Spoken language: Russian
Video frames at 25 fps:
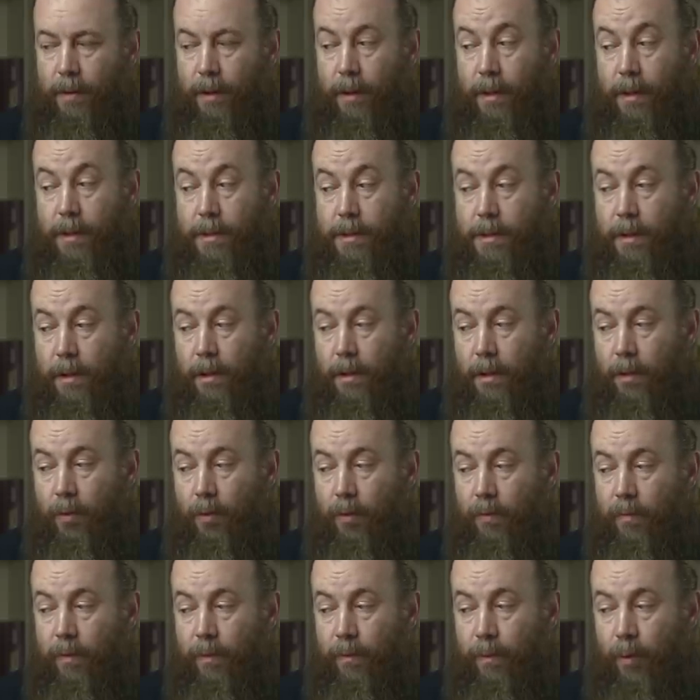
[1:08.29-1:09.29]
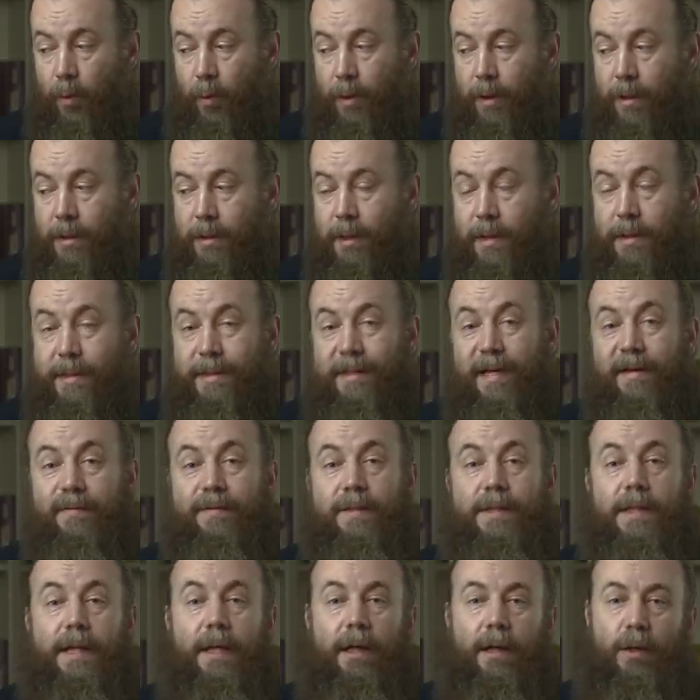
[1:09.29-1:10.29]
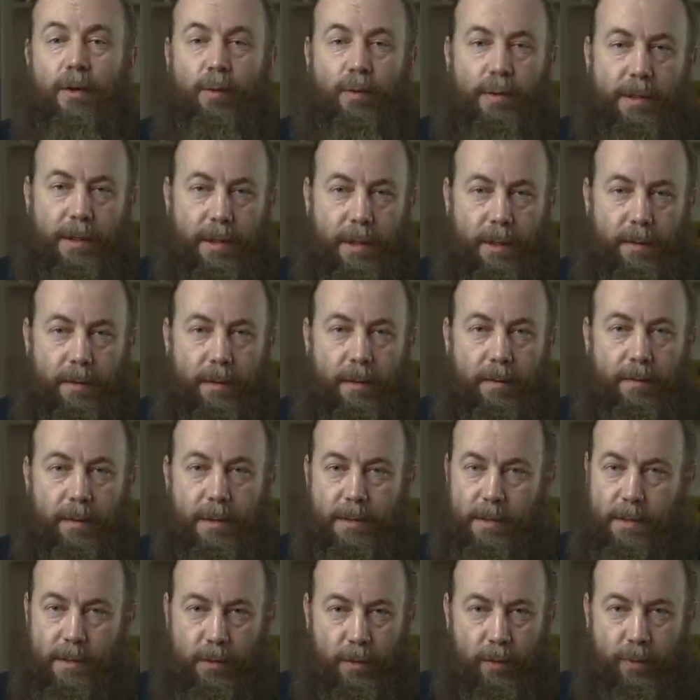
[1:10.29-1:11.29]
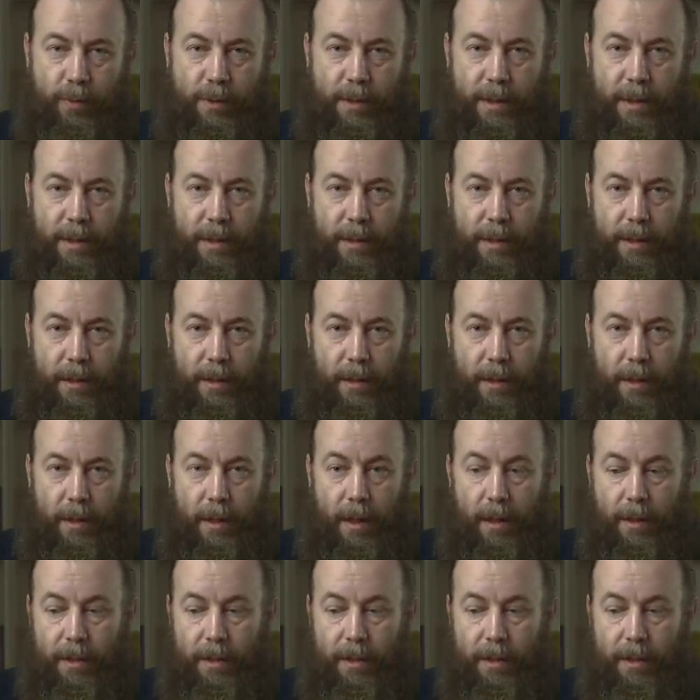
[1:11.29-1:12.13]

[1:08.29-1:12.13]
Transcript: на кресте Голгофы пролита за всех людей, без исключения,